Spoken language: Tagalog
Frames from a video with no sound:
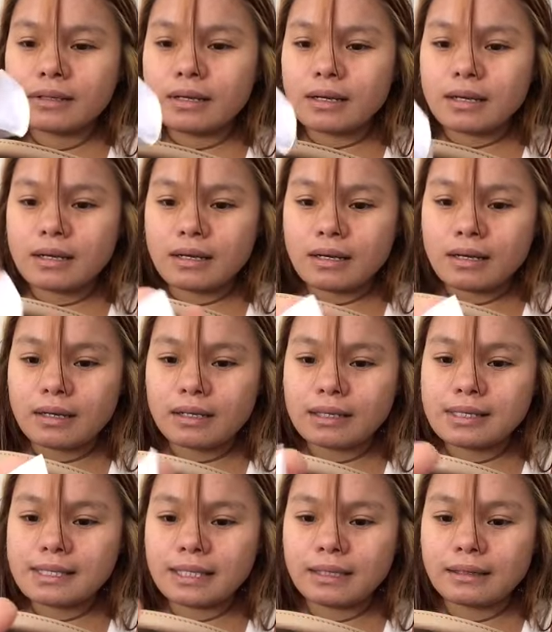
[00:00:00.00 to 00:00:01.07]
Uh,
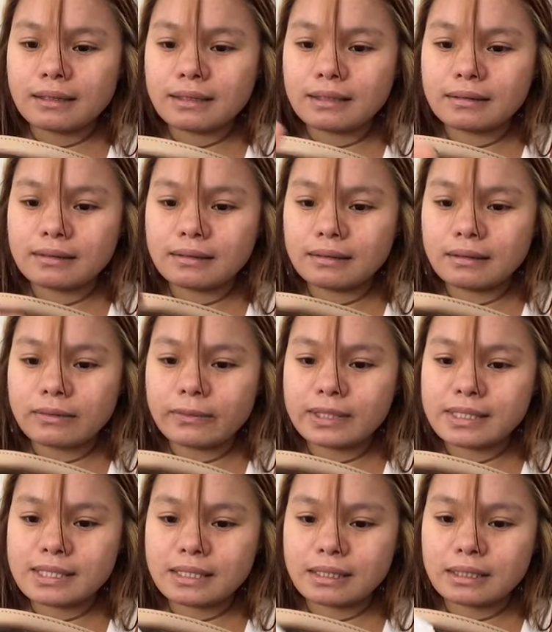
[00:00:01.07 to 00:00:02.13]
receipt,
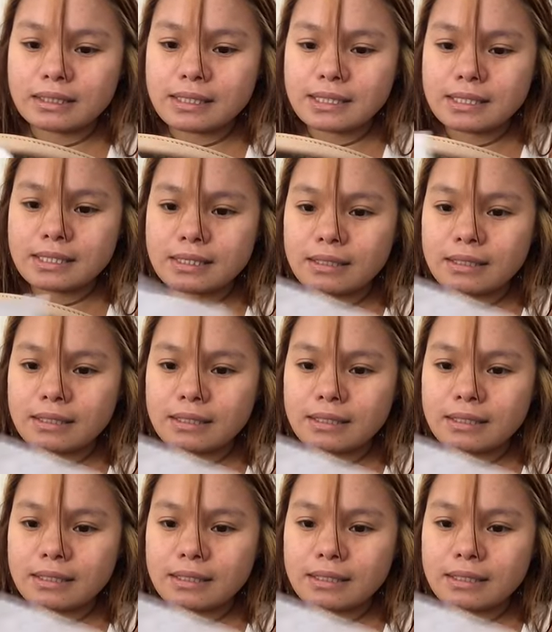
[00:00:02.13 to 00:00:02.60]
watch this.